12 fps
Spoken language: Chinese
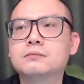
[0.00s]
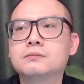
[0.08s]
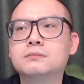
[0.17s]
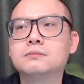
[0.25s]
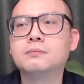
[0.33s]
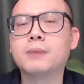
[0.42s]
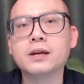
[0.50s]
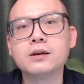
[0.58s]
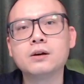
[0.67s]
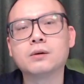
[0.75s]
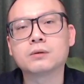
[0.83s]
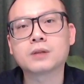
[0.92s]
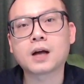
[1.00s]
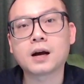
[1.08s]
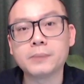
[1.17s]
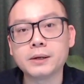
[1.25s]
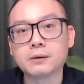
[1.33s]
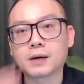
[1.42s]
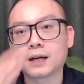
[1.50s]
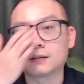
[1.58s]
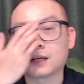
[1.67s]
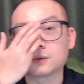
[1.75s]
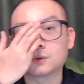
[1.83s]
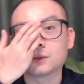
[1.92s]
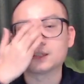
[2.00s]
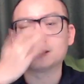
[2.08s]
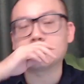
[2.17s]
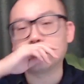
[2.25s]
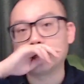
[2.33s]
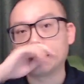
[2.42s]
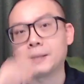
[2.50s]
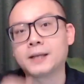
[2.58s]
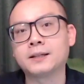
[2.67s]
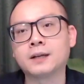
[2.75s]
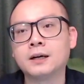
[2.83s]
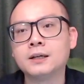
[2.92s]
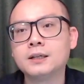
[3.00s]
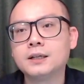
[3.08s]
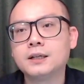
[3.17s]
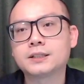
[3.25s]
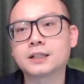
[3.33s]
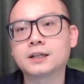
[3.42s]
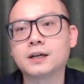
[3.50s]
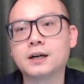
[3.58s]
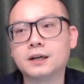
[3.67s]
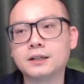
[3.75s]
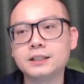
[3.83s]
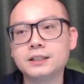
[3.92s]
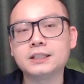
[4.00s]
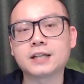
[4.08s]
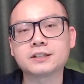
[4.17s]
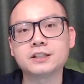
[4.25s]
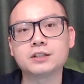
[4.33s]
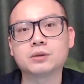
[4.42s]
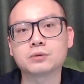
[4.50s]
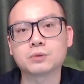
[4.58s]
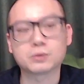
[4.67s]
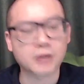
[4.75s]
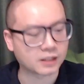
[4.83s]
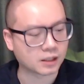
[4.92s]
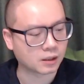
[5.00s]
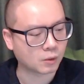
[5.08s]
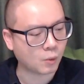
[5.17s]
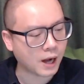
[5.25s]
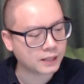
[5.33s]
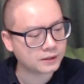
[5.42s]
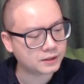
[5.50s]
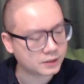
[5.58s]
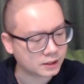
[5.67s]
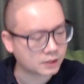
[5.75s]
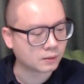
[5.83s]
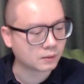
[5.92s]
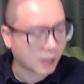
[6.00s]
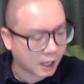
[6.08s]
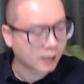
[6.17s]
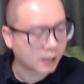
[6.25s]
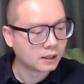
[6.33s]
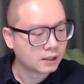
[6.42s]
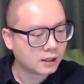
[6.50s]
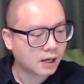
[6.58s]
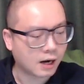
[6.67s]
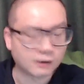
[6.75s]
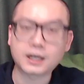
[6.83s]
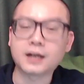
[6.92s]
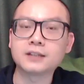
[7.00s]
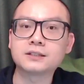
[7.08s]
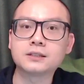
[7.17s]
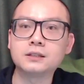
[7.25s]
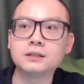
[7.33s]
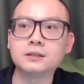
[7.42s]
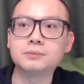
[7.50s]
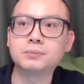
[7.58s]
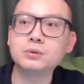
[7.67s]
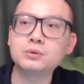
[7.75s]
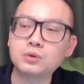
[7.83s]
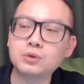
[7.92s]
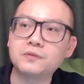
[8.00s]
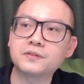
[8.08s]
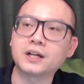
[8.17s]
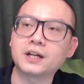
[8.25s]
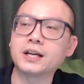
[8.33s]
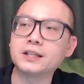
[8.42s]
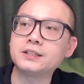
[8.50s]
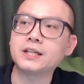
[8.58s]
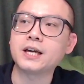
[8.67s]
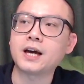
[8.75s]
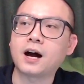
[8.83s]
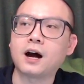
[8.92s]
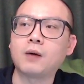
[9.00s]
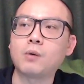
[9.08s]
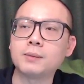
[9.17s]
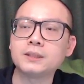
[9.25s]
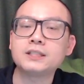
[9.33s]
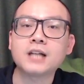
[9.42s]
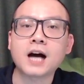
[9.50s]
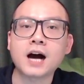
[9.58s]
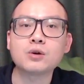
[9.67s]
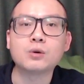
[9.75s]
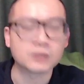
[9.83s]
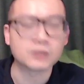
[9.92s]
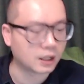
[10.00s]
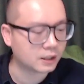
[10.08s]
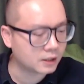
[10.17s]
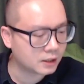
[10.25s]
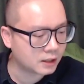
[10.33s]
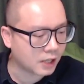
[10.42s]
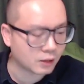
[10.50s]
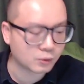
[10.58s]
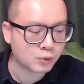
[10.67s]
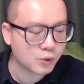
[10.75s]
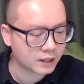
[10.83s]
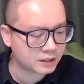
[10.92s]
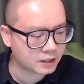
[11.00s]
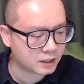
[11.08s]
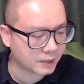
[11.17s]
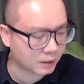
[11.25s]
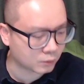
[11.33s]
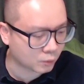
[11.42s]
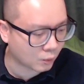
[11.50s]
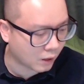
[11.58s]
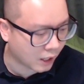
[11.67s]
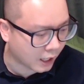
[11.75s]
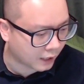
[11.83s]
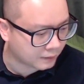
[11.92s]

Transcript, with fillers: 没有看到他说跟车里面的这个音响系统有太大的关系啊，好像还是 Bluetooth 的连接啊，我们家用的。还有乐器比较多啊。